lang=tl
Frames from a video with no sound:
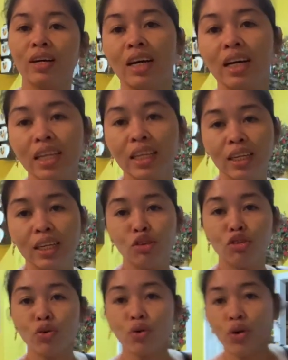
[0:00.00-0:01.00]

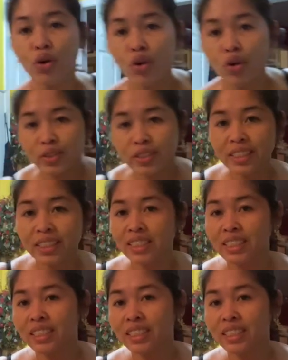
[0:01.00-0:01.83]
kanin doon.